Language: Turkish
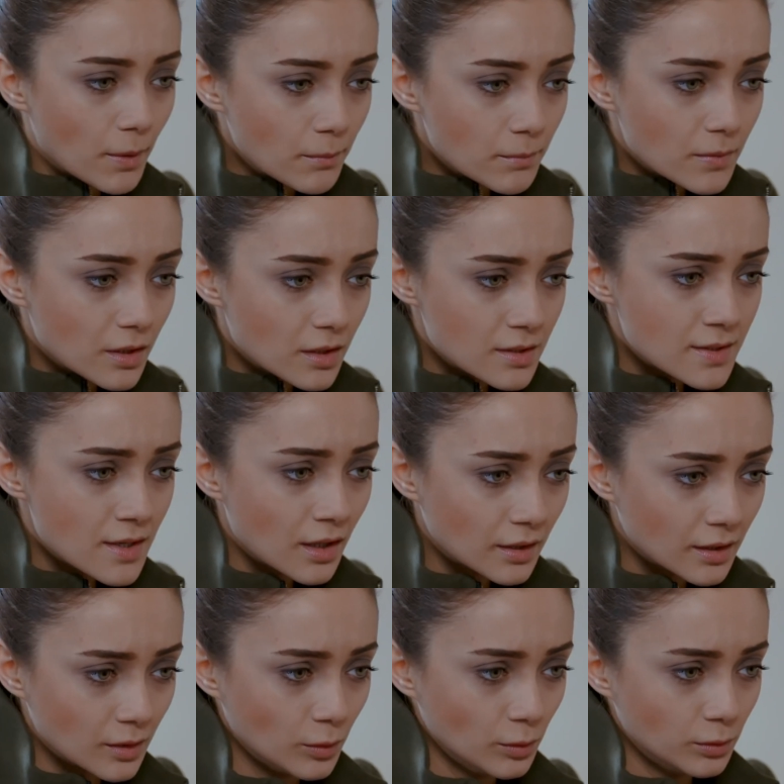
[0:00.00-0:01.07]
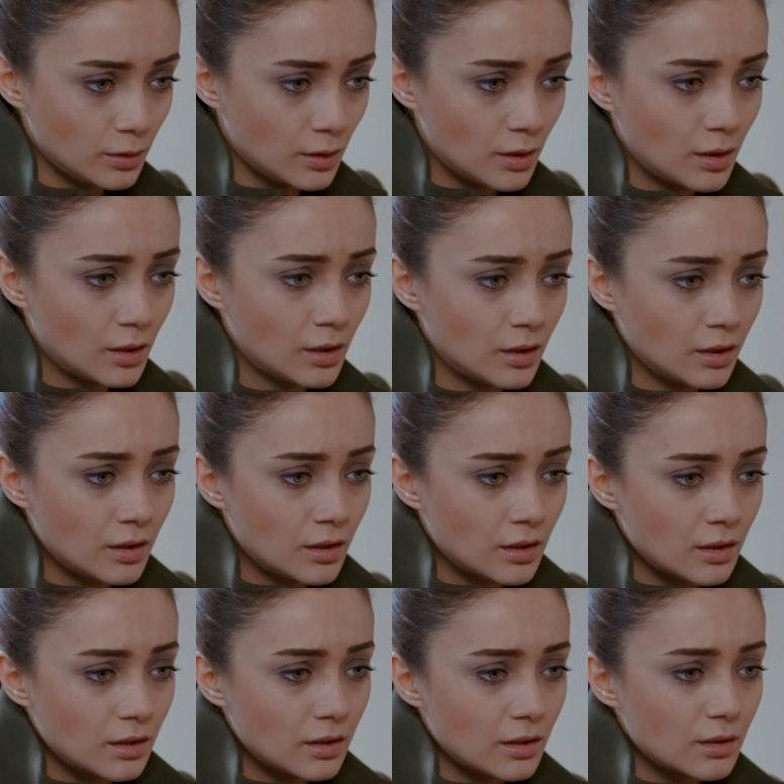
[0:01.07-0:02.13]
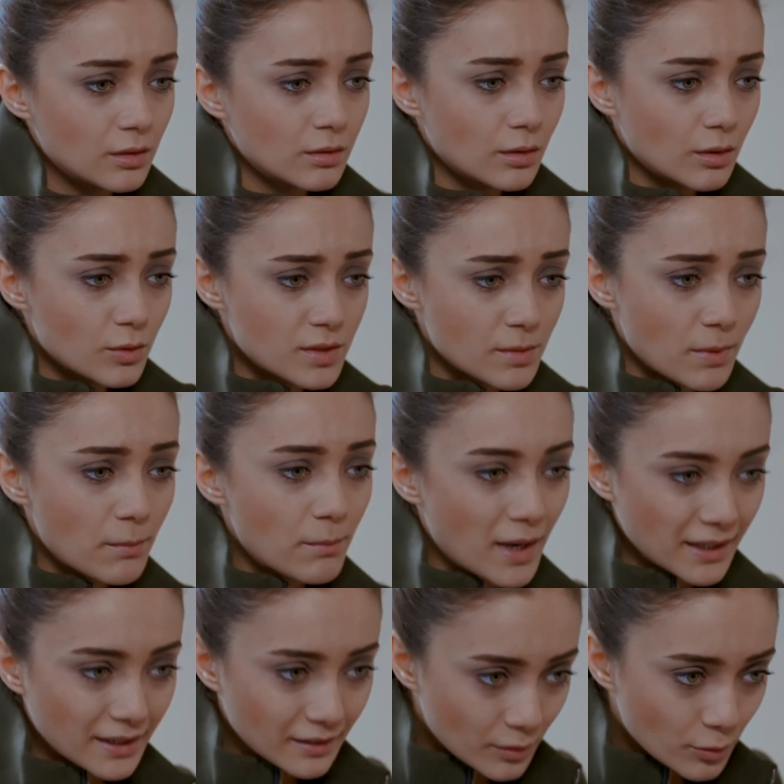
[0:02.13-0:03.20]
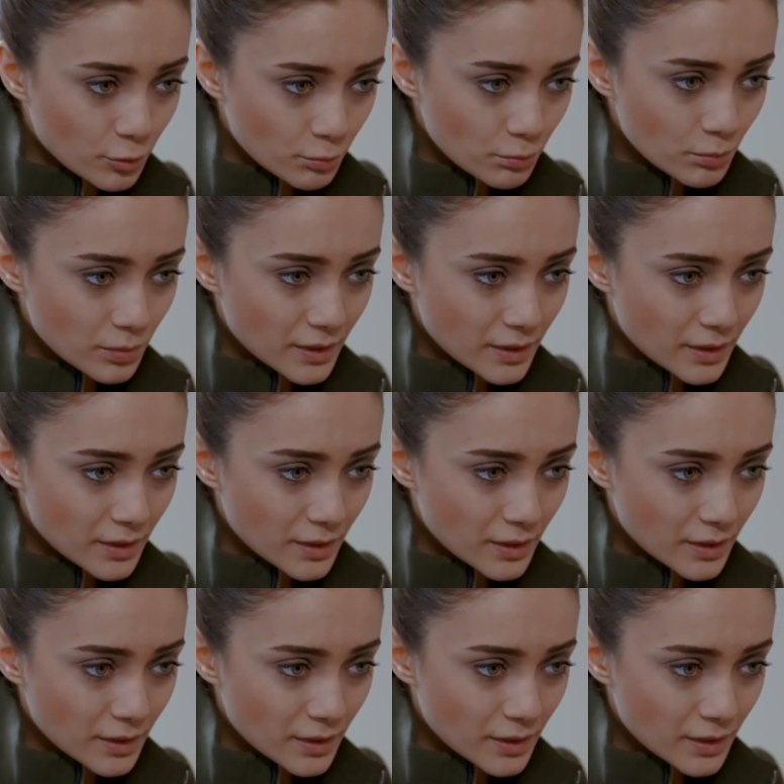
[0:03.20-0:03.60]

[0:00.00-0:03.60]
Tamam, sakin ol. O zaman ben gidiyorum.